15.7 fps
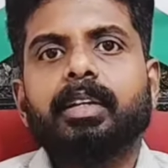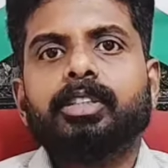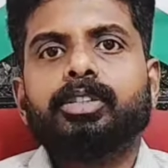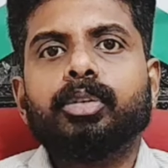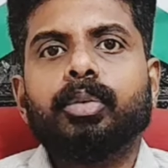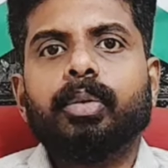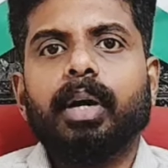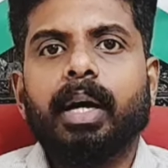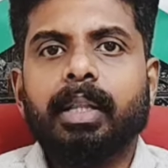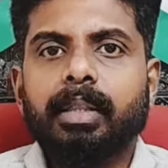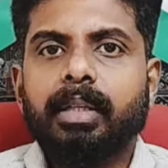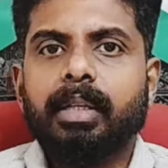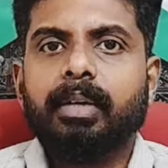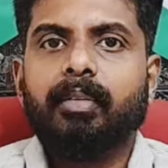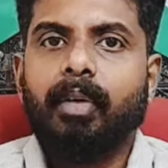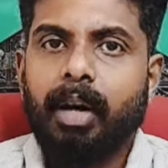ஸோ
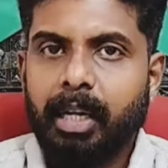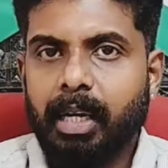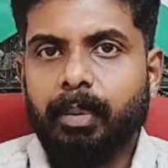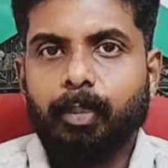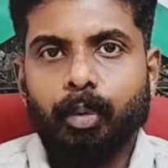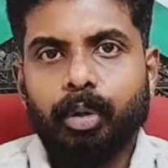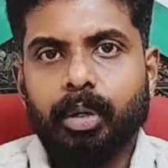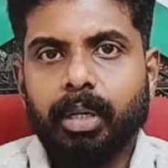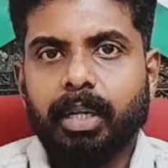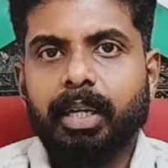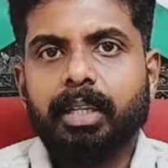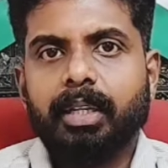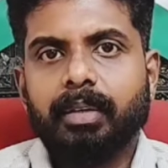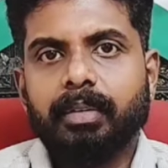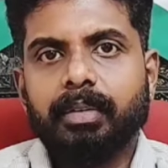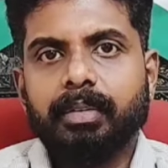அந்த வார்டில் போட்டிருக்க
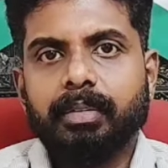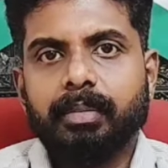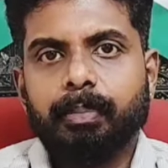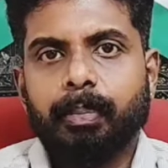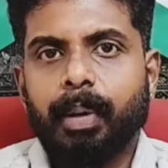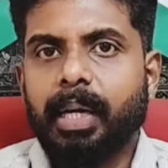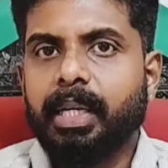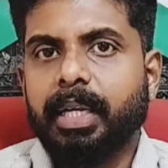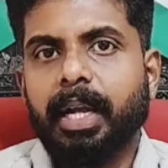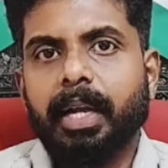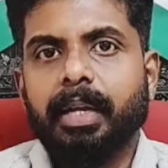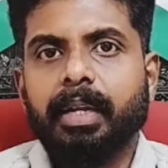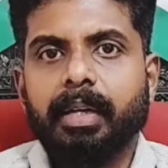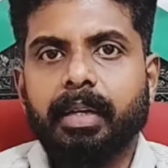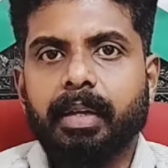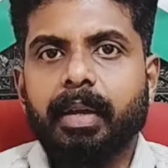அந்த பாட்டு
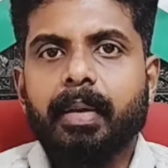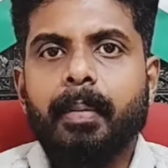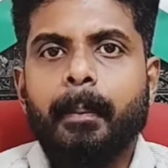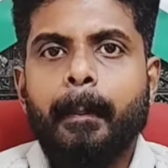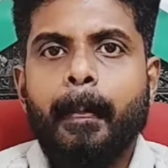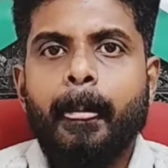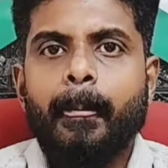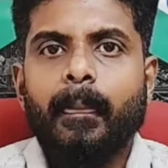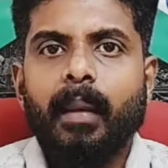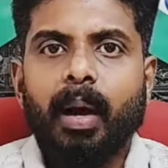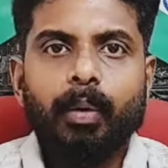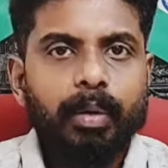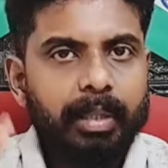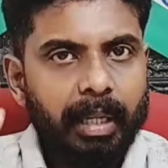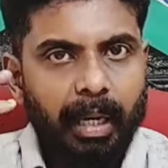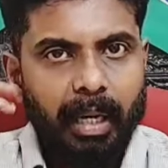கேட்டுக்கிட்டே
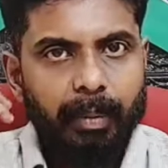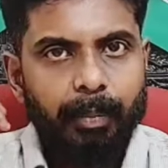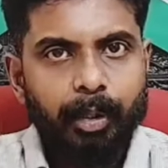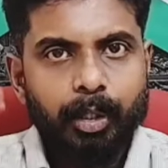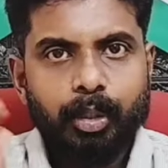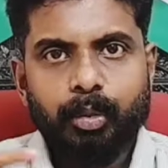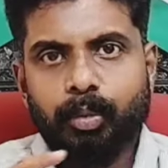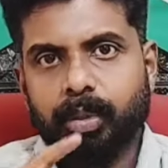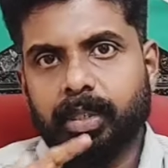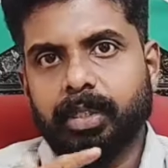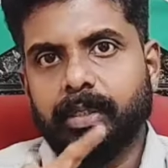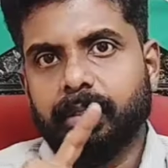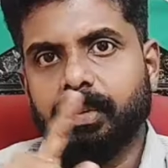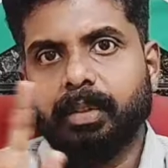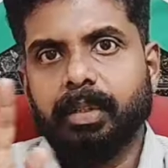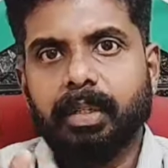அவர் தள்ள மட்டும் ஒரு
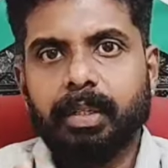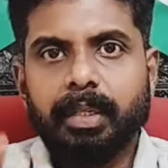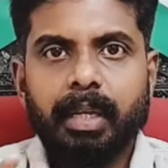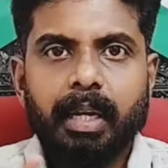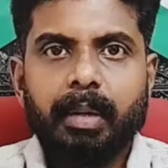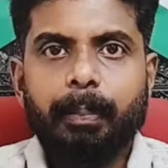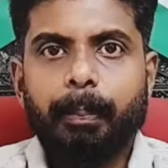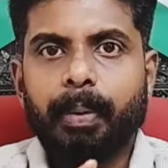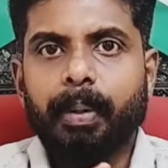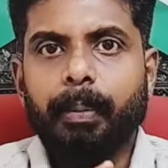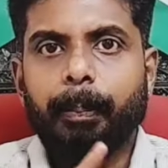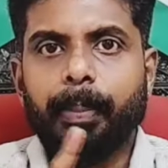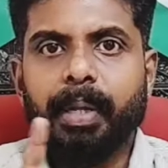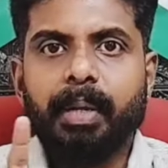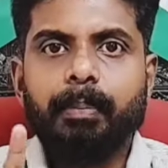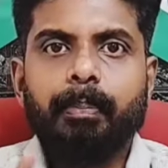எல்
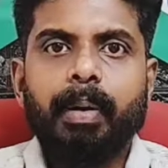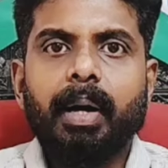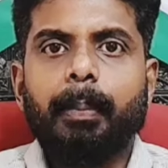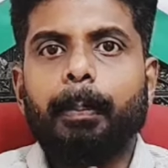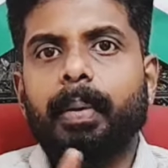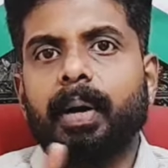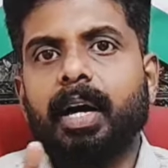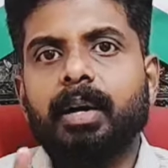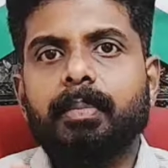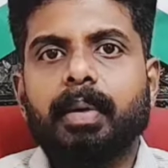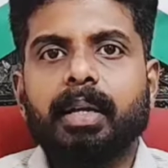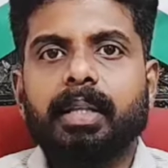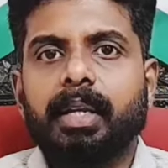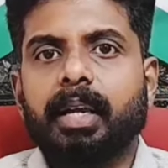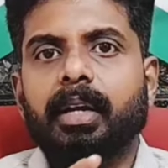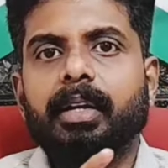பி பா பா
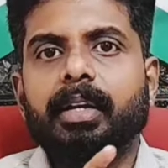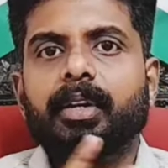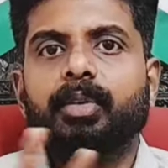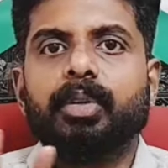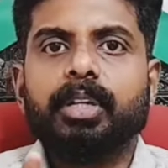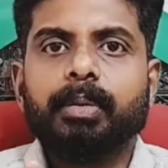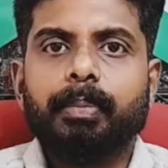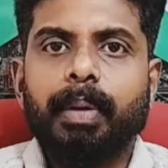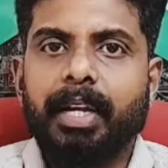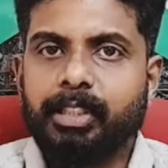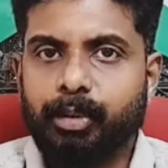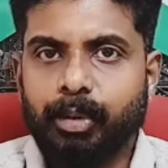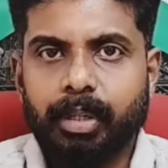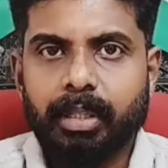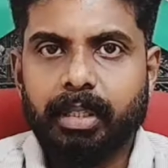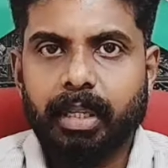மாதிரியான ஒரு
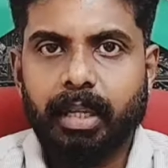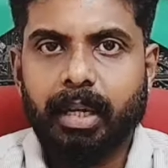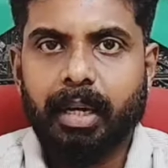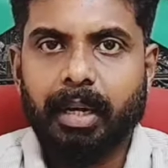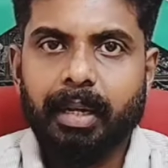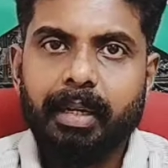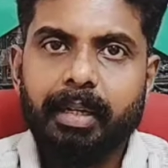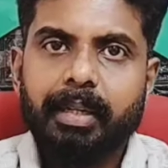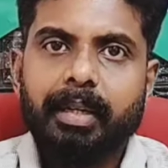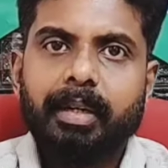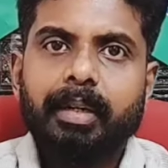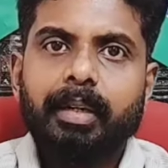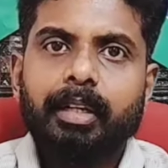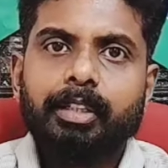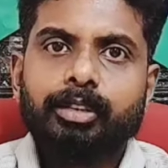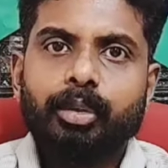பிளாஸ்டிக் இருந்துருக்குறாங்க
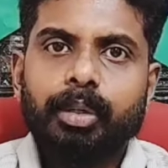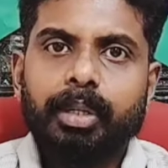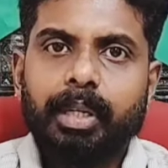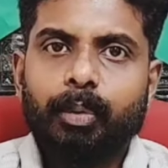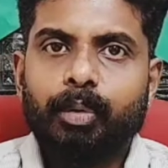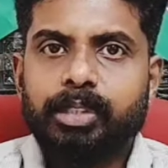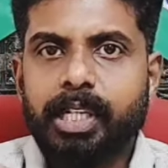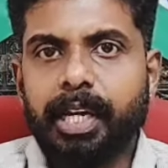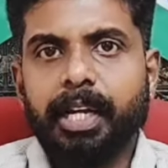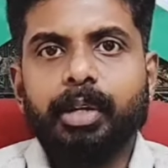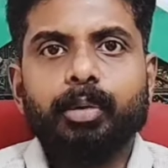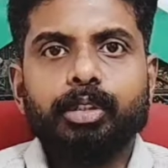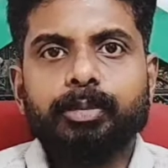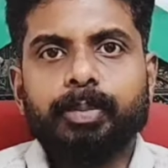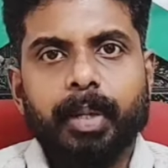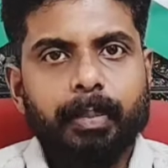ஸோ ஹி வாஸ் ரீடிங்
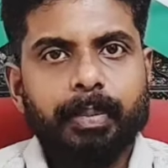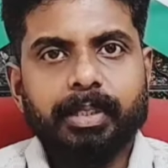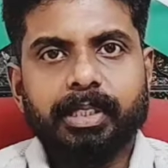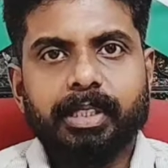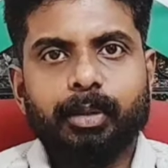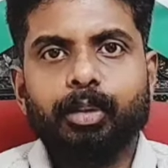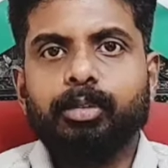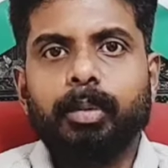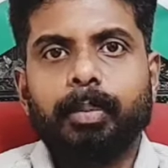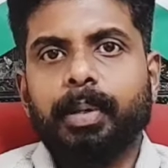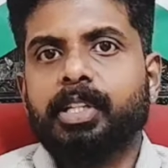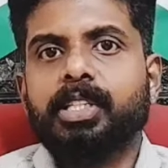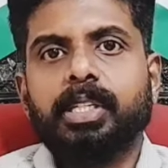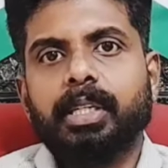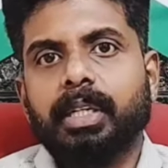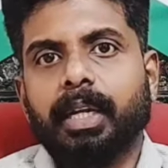நியூஸ் பேப்பர்ஸ் நியூஸ் பேப்பர்
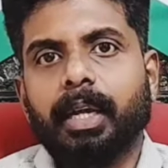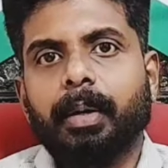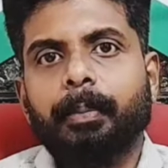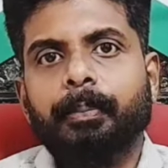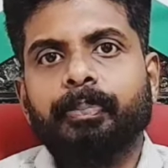படிச்சுட்டு இருக்கார்